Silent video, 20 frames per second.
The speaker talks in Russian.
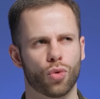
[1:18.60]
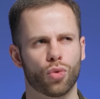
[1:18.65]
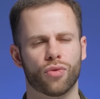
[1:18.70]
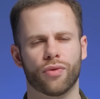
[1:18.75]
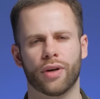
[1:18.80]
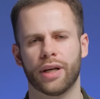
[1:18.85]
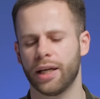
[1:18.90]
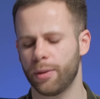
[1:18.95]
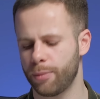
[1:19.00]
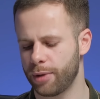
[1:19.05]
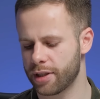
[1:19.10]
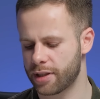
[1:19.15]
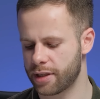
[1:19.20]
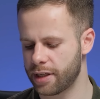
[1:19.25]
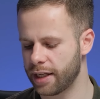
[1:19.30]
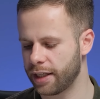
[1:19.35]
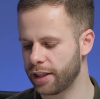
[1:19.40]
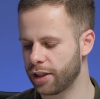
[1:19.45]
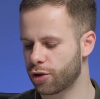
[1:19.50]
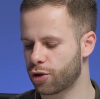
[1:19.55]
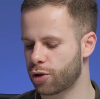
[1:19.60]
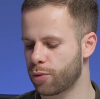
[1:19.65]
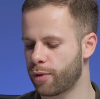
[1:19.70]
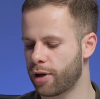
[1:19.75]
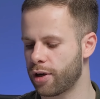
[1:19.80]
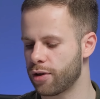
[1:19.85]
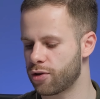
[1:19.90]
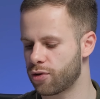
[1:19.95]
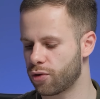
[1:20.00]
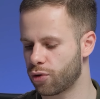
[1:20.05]
Q2M, если я не
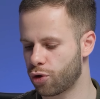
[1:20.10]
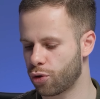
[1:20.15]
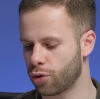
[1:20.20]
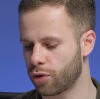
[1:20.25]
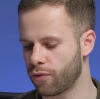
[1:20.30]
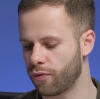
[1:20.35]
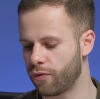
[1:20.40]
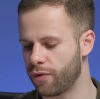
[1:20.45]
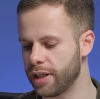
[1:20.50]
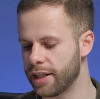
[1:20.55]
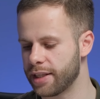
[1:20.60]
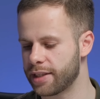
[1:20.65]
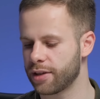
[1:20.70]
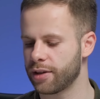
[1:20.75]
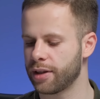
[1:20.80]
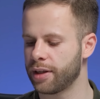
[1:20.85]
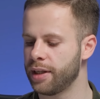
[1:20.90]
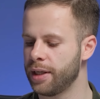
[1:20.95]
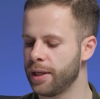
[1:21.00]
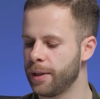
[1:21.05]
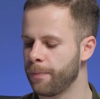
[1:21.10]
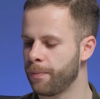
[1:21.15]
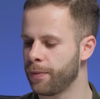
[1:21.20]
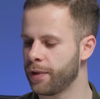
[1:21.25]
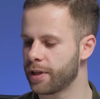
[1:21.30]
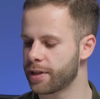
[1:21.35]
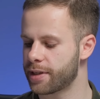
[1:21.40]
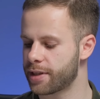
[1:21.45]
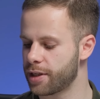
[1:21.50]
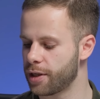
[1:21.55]
ошибаюсь. Что-то вылетело
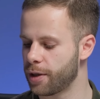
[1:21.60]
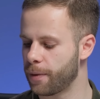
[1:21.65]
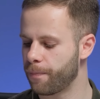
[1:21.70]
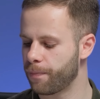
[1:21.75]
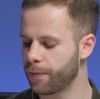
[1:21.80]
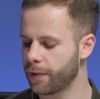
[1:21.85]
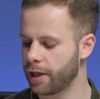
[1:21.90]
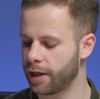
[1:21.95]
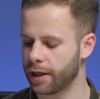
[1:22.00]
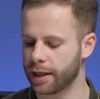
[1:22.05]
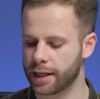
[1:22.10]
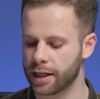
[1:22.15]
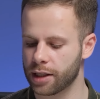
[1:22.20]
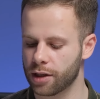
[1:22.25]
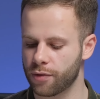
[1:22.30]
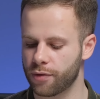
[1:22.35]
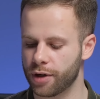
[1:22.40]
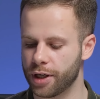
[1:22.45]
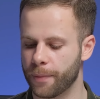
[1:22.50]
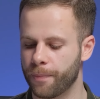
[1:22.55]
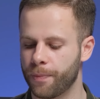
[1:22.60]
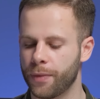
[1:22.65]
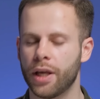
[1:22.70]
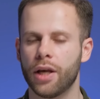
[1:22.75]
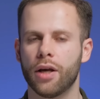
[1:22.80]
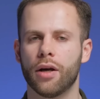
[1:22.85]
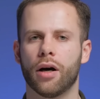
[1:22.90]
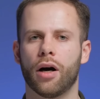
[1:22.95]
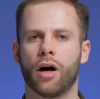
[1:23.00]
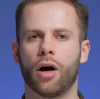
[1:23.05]
с головы.
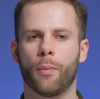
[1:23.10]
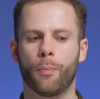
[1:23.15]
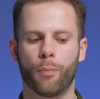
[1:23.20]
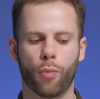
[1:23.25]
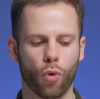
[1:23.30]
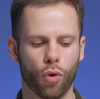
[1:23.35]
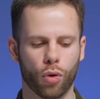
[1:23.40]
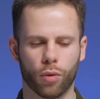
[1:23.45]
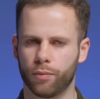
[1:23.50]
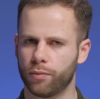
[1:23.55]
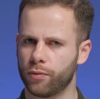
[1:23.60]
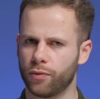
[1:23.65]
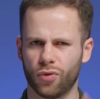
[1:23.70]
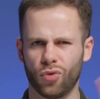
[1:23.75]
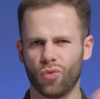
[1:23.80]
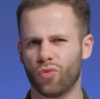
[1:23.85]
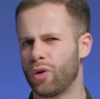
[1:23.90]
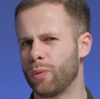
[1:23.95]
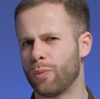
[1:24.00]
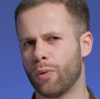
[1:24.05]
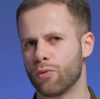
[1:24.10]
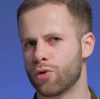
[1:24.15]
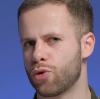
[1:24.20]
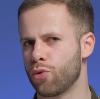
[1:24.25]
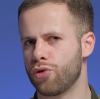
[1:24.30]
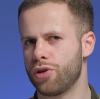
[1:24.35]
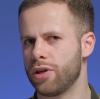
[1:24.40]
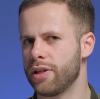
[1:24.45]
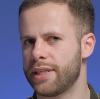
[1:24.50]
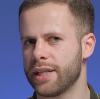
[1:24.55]
А, по, ну, в любом
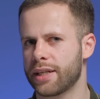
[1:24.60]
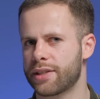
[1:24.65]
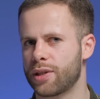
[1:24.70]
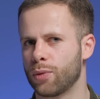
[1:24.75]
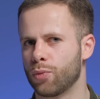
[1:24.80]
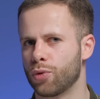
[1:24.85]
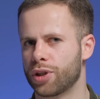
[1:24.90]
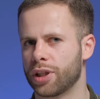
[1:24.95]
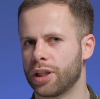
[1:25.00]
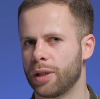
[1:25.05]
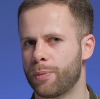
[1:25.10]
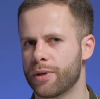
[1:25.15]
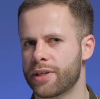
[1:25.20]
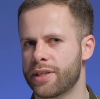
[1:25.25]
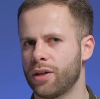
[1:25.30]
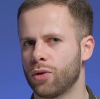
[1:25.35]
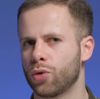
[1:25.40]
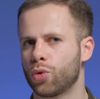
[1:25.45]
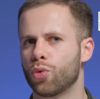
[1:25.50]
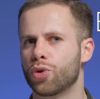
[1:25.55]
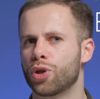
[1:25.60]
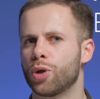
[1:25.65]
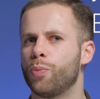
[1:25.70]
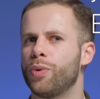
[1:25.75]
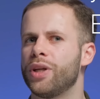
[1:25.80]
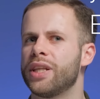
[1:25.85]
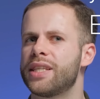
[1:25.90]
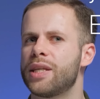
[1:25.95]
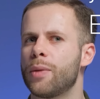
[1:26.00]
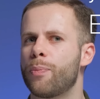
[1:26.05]
случае, текстом уже написал, тоже
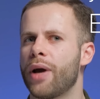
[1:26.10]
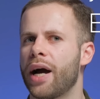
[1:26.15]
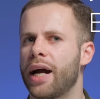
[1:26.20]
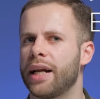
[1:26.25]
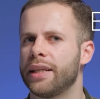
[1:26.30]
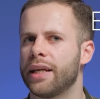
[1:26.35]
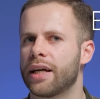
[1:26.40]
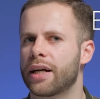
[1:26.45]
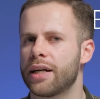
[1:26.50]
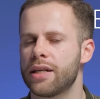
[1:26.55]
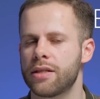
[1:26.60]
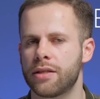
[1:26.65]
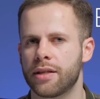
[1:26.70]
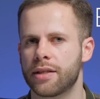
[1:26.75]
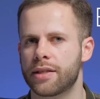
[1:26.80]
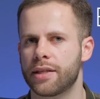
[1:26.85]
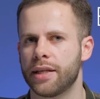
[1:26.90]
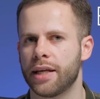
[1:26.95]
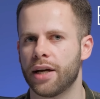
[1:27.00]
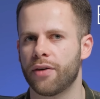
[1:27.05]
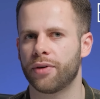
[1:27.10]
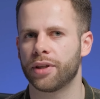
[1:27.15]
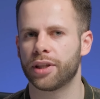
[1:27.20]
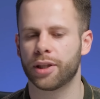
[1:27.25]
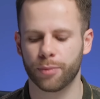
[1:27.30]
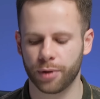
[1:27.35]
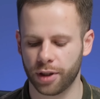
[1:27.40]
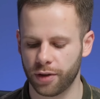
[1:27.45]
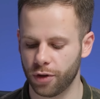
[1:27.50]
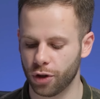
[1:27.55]
принципиальной разницы я в
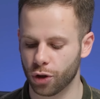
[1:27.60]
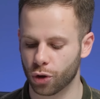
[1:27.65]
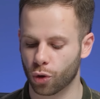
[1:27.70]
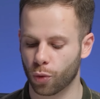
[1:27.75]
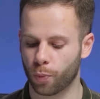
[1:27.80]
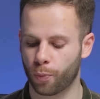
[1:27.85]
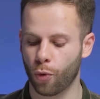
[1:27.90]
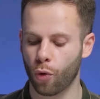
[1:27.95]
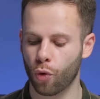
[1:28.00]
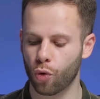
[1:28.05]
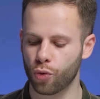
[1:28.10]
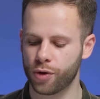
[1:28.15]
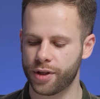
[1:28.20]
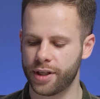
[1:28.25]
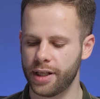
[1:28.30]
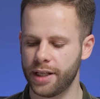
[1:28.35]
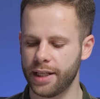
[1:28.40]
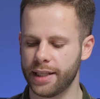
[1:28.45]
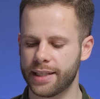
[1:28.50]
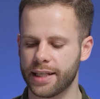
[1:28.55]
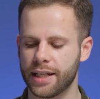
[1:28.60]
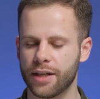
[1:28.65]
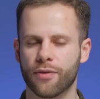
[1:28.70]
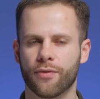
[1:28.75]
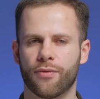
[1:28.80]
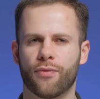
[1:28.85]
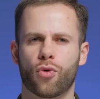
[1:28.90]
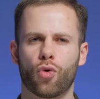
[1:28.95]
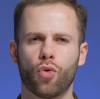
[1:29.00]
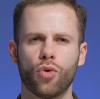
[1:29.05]
этом не вижу. По
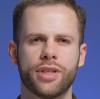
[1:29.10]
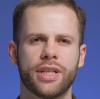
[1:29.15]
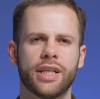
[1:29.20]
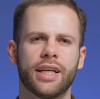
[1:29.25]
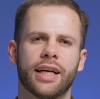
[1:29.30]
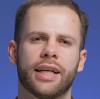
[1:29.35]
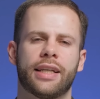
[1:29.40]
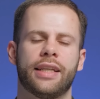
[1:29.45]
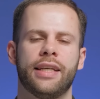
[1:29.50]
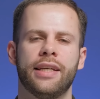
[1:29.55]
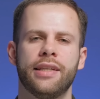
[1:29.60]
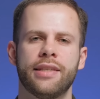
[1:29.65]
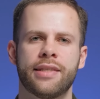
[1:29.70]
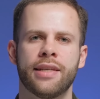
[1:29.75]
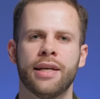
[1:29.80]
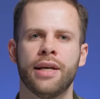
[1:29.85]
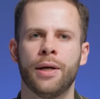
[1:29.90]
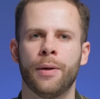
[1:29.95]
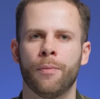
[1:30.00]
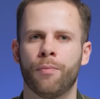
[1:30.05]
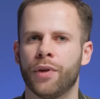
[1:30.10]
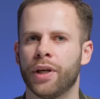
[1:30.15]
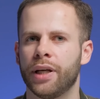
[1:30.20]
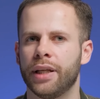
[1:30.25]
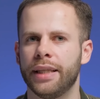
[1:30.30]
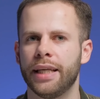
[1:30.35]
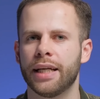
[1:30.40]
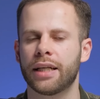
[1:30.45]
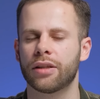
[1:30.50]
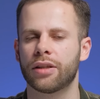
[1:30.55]
усилителям вроде как есть э,
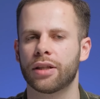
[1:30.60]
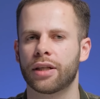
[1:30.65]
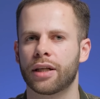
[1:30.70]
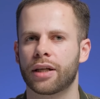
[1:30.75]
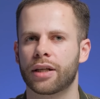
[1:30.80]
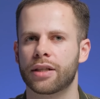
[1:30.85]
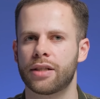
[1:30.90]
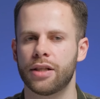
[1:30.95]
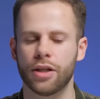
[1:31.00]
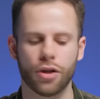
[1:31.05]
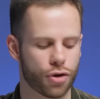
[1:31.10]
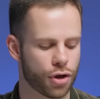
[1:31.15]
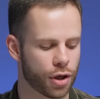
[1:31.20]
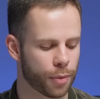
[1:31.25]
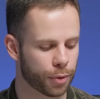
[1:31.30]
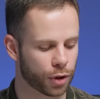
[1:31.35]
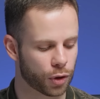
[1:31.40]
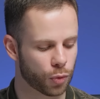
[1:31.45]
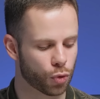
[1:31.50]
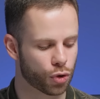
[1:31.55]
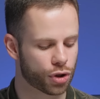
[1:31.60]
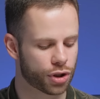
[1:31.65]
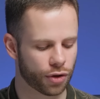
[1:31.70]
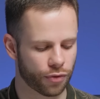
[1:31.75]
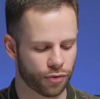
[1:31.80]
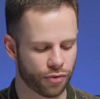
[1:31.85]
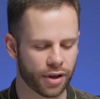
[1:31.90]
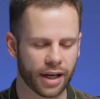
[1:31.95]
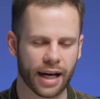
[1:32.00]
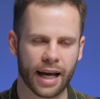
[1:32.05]
некоторое различие, потому что
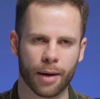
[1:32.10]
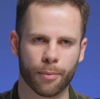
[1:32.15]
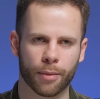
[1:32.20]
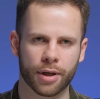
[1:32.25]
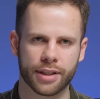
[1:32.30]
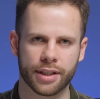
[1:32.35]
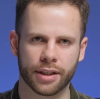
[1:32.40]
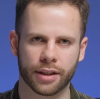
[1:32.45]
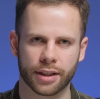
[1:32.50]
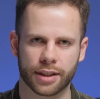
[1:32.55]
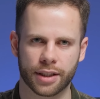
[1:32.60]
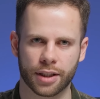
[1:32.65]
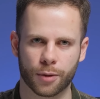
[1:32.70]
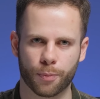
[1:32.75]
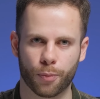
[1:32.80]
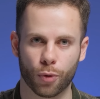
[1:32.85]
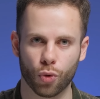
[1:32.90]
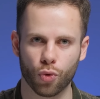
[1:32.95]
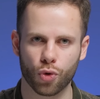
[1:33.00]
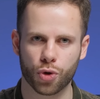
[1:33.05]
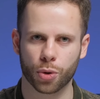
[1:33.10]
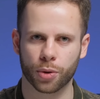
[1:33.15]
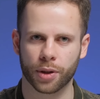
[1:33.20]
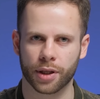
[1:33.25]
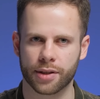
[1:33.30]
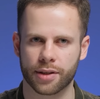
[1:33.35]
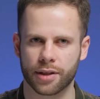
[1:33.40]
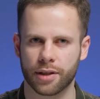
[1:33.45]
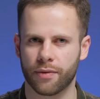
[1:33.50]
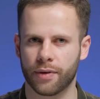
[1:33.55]
в M11 Plus у
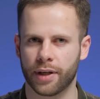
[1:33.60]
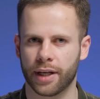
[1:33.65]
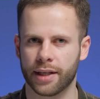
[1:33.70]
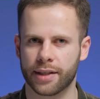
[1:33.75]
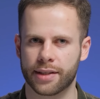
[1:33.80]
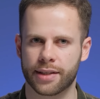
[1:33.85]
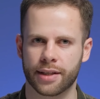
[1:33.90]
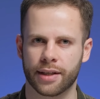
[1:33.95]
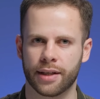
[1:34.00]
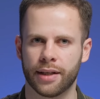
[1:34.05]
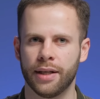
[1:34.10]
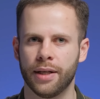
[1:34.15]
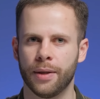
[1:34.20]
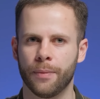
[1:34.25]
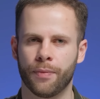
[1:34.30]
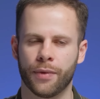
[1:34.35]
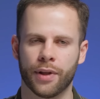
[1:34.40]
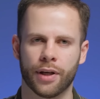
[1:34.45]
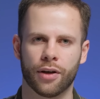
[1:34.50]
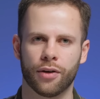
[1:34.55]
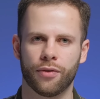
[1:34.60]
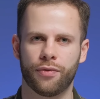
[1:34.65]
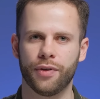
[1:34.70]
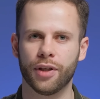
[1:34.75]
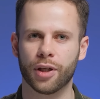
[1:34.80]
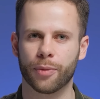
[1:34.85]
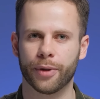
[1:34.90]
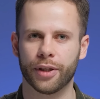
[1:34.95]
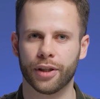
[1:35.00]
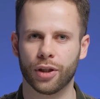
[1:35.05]
нас заявляется э,
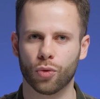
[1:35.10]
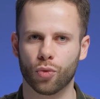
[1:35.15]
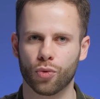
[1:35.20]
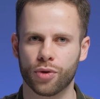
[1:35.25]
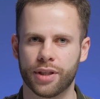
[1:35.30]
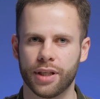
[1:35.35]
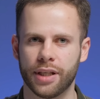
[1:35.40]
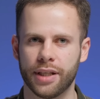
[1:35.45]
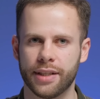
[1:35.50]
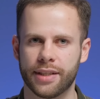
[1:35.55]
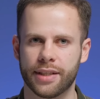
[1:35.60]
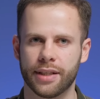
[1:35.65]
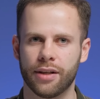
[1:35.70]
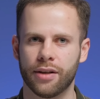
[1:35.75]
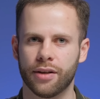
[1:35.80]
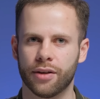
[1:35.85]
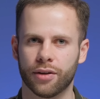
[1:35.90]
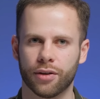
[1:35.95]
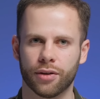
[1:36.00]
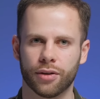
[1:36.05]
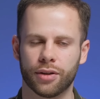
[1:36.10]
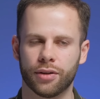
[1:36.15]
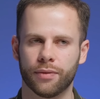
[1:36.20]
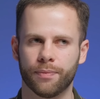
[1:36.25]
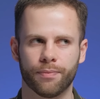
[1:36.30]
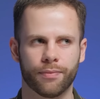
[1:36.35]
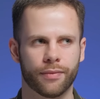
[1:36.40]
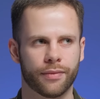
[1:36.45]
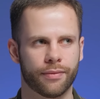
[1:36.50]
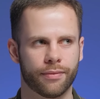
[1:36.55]
фирменный усилитель
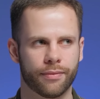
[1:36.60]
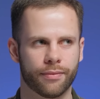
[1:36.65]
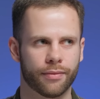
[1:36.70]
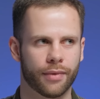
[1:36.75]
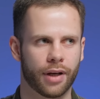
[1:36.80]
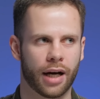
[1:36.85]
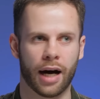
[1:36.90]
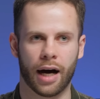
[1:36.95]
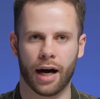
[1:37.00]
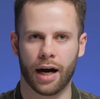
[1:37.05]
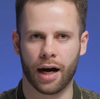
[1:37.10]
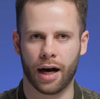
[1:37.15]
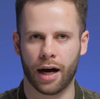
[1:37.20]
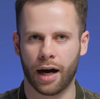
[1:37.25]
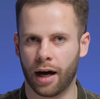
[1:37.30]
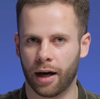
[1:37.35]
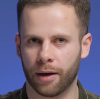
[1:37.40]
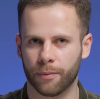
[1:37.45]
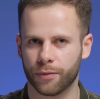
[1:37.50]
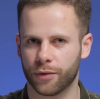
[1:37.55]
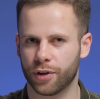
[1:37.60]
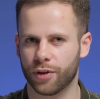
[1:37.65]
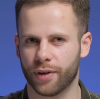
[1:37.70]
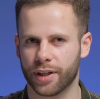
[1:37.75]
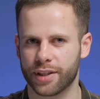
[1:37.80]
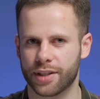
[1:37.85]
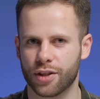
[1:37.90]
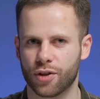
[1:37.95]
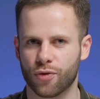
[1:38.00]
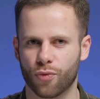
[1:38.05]
э,
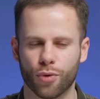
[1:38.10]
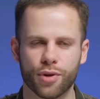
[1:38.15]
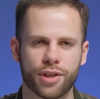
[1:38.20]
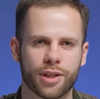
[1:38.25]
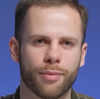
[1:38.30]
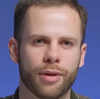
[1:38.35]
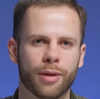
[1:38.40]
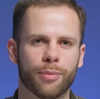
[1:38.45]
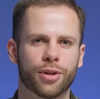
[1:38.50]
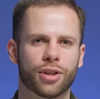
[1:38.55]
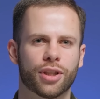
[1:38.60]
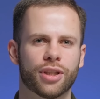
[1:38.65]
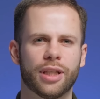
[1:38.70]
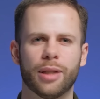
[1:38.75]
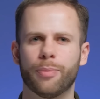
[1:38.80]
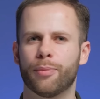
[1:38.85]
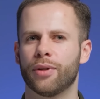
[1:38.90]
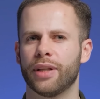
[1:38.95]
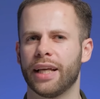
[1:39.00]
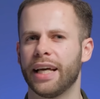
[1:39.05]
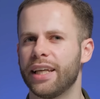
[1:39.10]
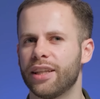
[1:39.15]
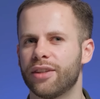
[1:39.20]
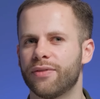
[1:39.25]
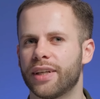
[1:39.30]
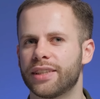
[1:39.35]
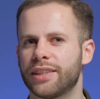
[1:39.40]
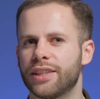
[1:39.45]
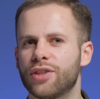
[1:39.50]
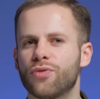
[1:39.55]
ААА28, либо же
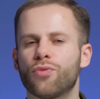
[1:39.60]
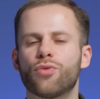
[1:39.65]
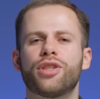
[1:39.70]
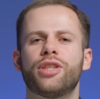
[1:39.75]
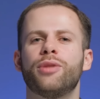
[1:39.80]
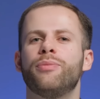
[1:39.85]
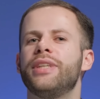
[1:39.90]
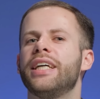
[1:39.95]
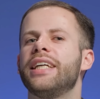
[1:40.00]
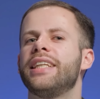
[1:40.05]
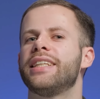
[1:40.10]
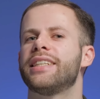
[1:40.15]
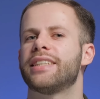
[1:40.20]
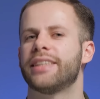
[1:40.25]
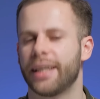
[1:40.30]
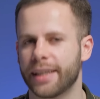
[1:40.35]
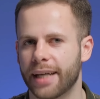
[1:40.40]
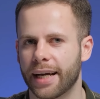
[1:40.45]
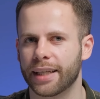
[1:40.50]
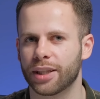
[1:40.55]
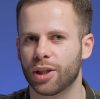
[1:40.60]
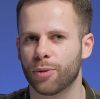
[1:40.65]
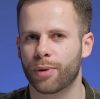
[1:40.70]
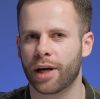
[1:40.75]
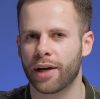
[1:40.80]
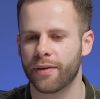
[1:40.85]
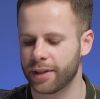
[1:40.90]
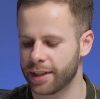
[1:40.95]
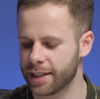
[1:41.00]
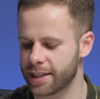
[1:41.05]
AAA28, я не знаю, как это
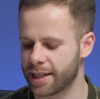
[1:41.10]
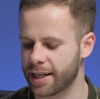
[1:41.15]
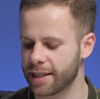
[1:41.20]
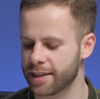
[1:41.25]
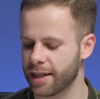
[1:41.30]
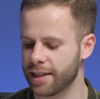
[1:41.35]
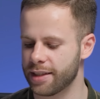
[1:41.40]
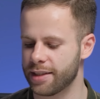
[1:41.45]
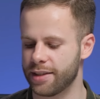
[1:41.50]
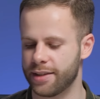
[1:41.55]
правильно сказать.